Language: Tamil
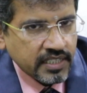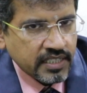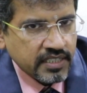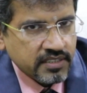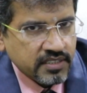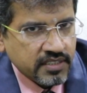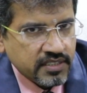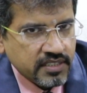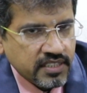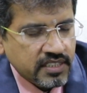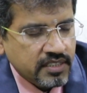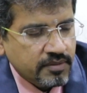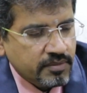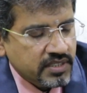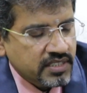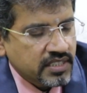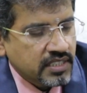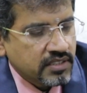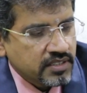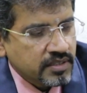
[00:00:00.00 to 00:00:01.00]
வேலை செஞ்சு அந்த
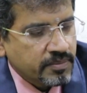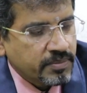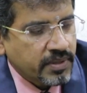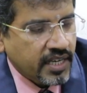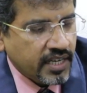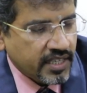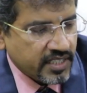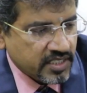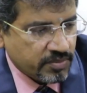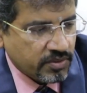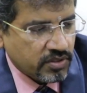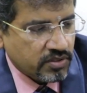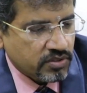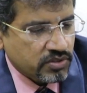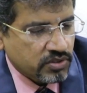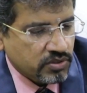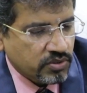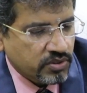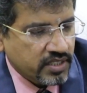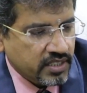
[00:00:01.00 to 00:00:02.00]
மசிலை வந்து பேரலைஸ் பண்ணும்
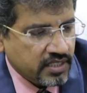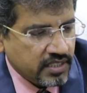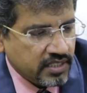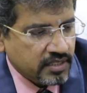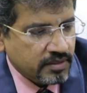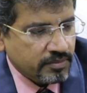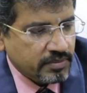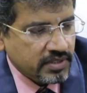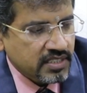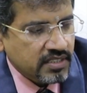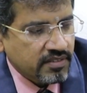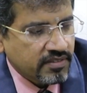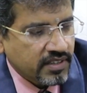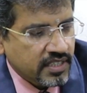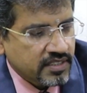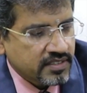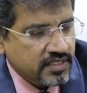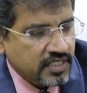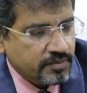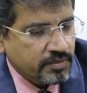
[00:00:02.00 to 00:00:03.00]
ஸோ தட் அந்த மசில்
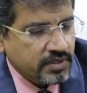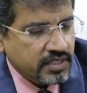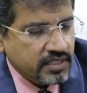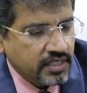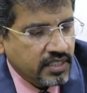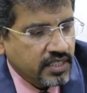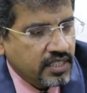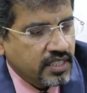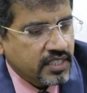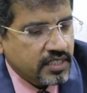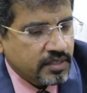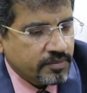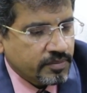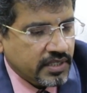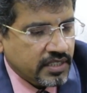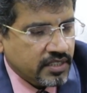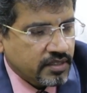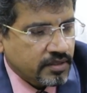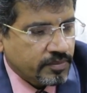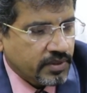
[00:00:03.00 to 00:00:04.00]
வேலை செய்யாமல்
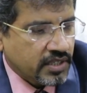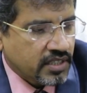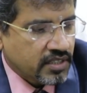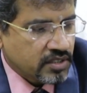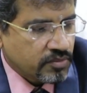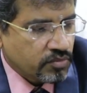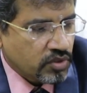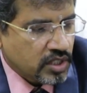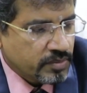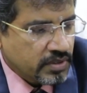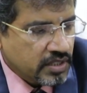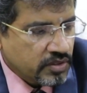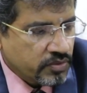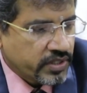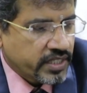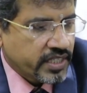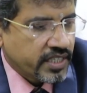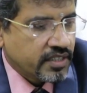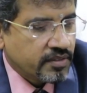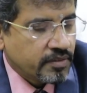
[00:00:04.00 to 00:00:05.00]
பண்ணுற பண்ணுறது மூலிமா
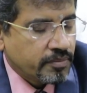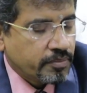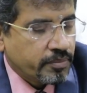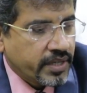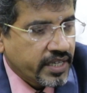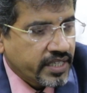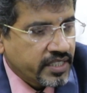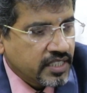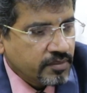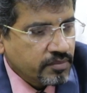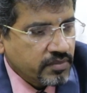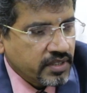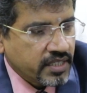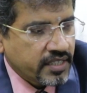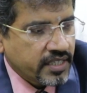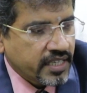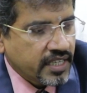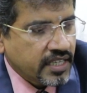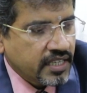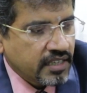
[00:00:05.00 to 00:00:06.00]
வி கேன் மேக் தம்
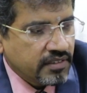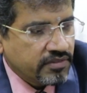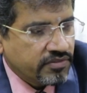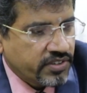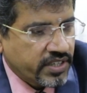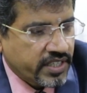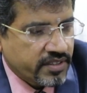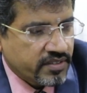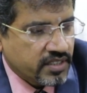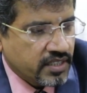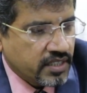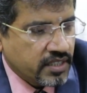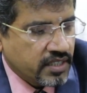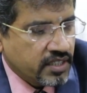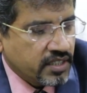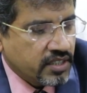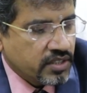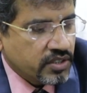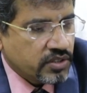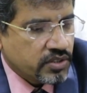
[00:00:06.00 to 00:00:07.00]
ரிங்கிள் ஃப்ரீ
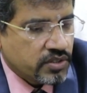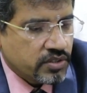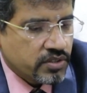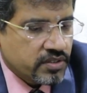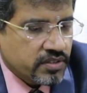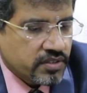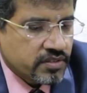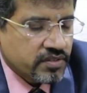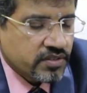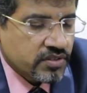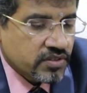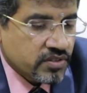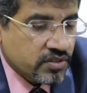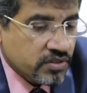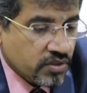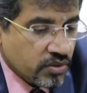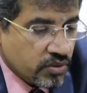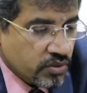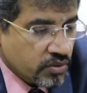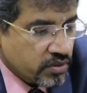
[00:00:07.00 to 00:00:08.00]
சூப்பர் சூப்பர்
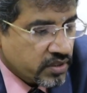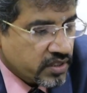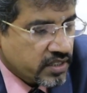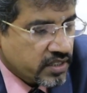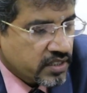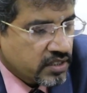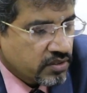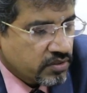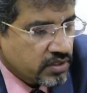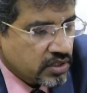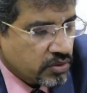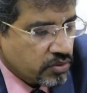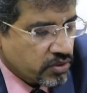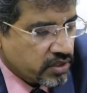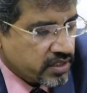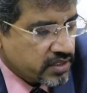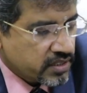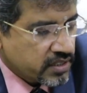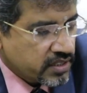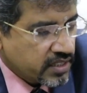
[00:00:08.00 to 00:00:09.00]
ஸோ இது வந்து
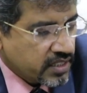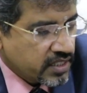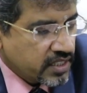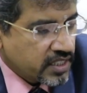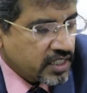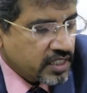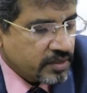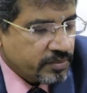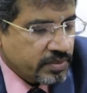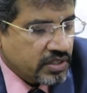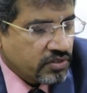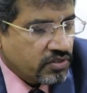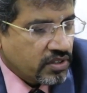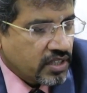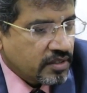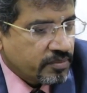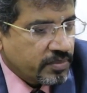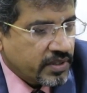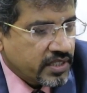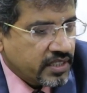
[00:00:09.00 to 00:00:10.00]
ஒரு இது இப்போ
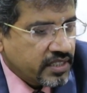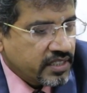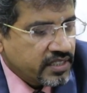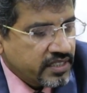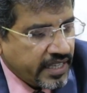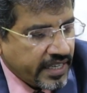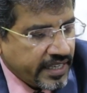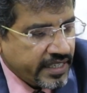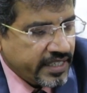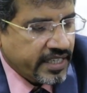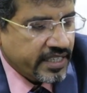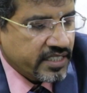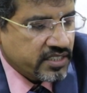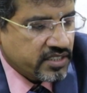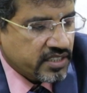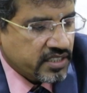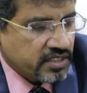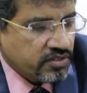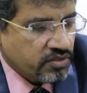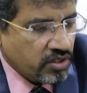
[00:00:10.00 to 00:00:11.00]
இவங்களுக்கு பார்த்தீங்கன்னா இது
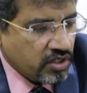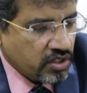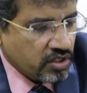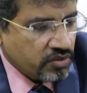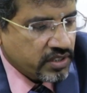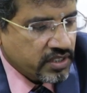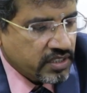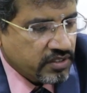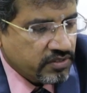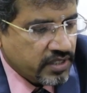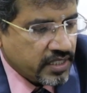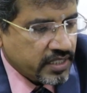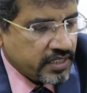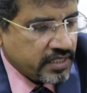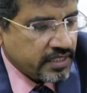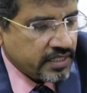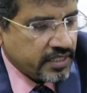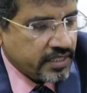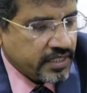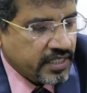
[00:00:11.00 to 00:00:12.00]
எங்கேஜ் இவங்களுக்கும் வந்து இவங்க
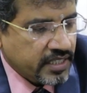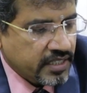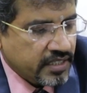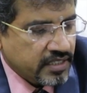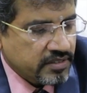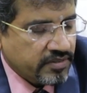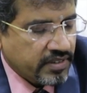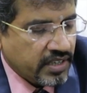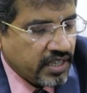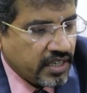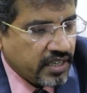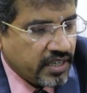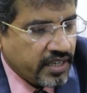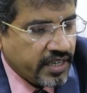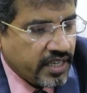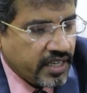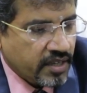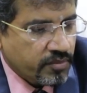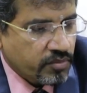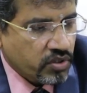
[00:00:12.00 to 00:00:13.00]
அந்த ரிங்கிள்ஸ் வேணாம்னு
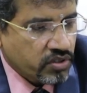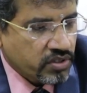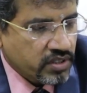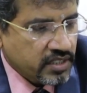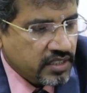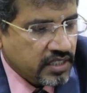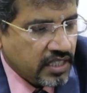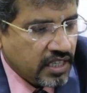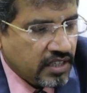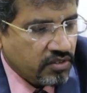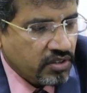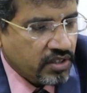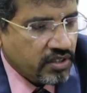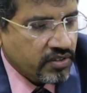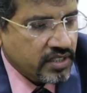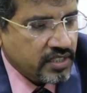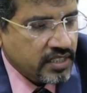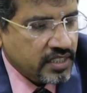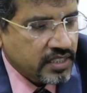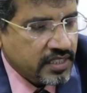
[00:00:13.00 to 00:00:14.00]
நினைக்கும் போது
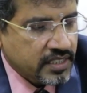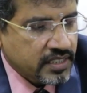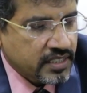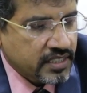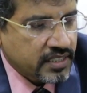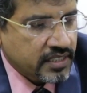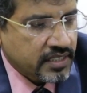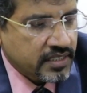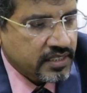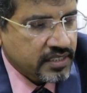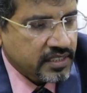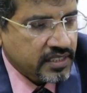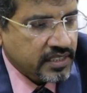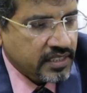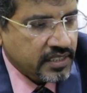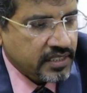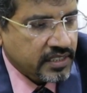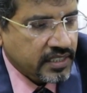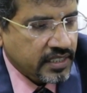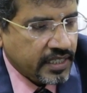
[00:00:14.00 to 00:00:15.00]
அவங்களுக்கு வந்து அதை அதை
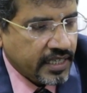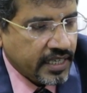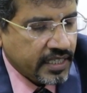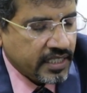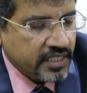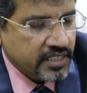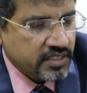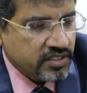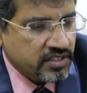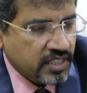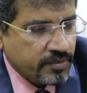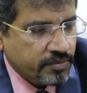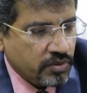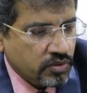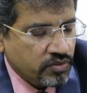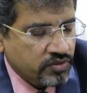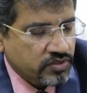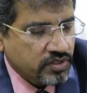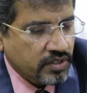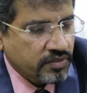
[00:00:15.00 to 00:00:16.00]
அதை கரெக்டாக இன்ஜெக்ட்
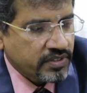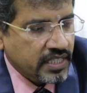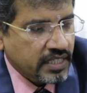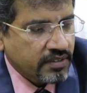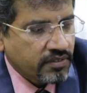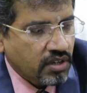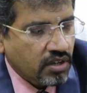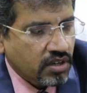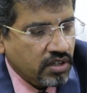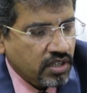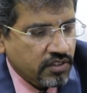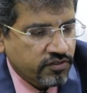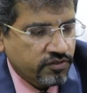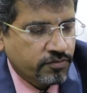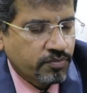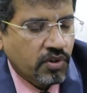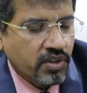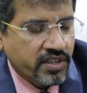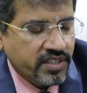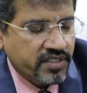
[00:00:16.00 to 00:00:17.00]
பண்ணுவோம் ஸோ வி ஹேவ் லாட் ஆஃப்
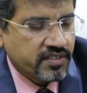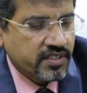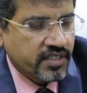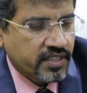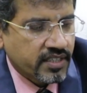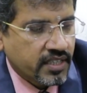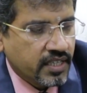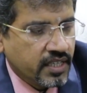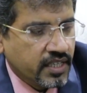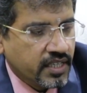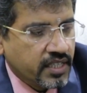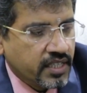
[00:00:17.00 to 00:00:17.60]
பாயிண்ட்ஸ் இயர்